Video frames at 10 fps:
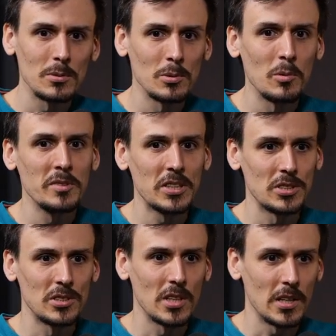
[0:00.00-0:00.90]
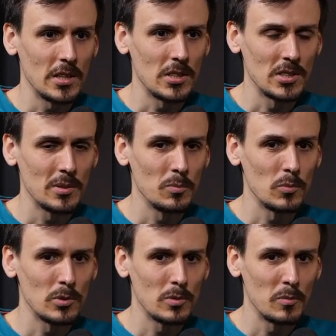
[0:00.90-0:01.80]
trudno uwierzyć, że, że
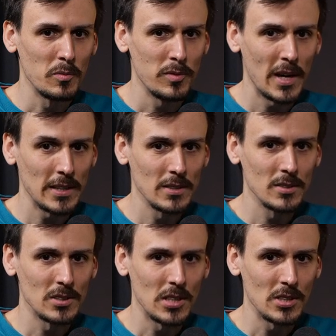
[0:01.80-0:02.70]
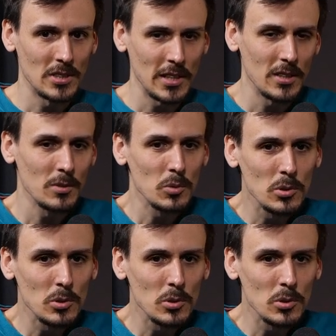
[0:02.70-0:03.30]
fakt, że, że takie,